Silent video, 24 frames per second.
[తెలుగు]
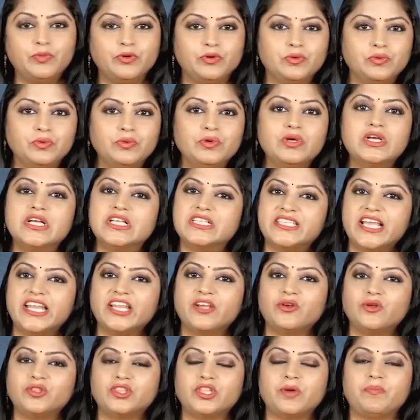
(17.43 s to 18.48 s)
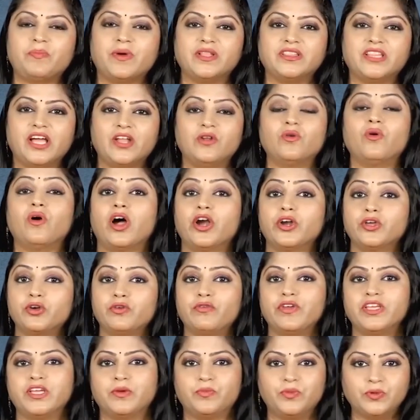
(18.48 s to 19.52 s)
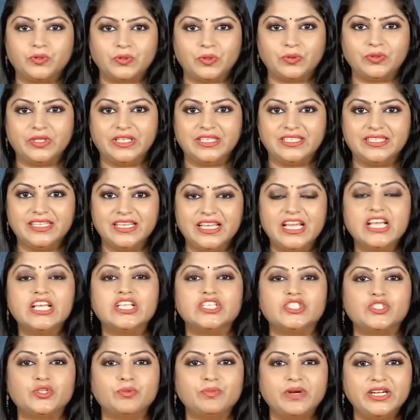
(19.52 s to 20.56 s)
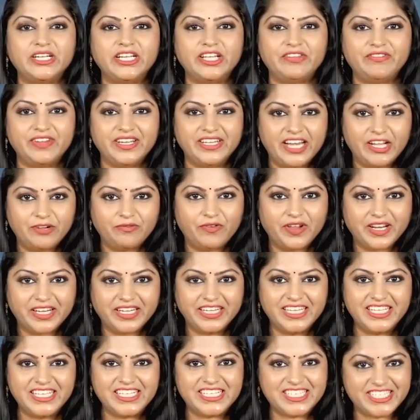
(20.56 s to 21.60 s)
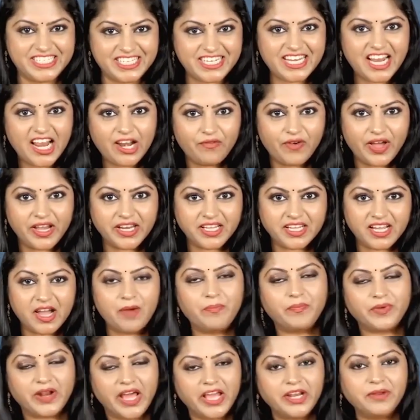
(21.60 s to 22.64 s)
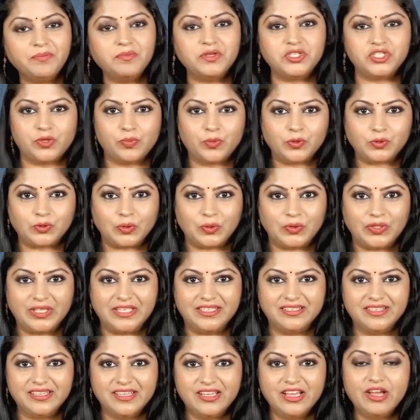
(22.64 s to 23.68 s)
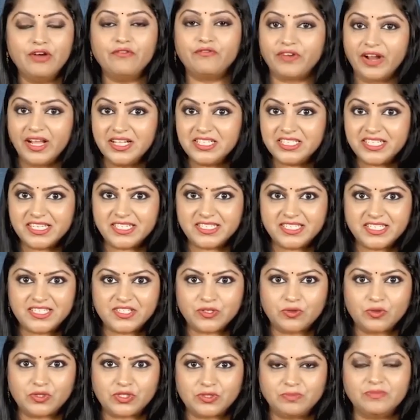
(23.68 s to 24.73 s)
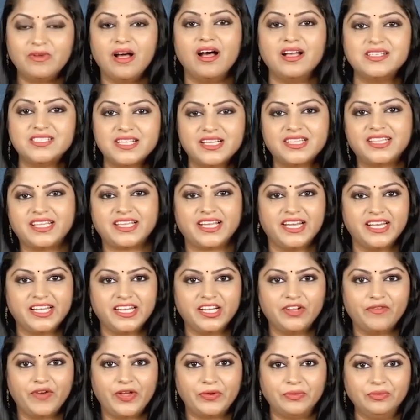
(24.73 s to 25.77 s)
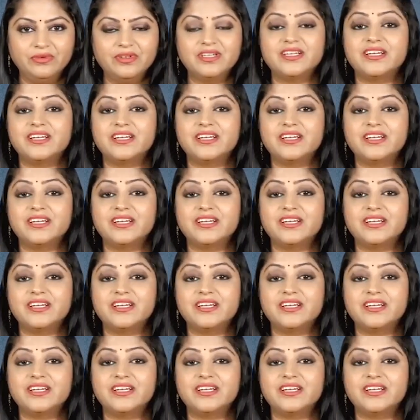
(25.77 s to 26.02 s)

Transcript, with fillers: ఇప్పుడు సరికొత్త పంతాలో అడుగు వేయబోతోంది సుమన్ టీవీ నెట్వర్క్ని జిల్లాల వారీగా ప్రారంభించబోతోంది ఫ్రాంచైజీస్ కోసం ఆసక్తి కలిగిన వారు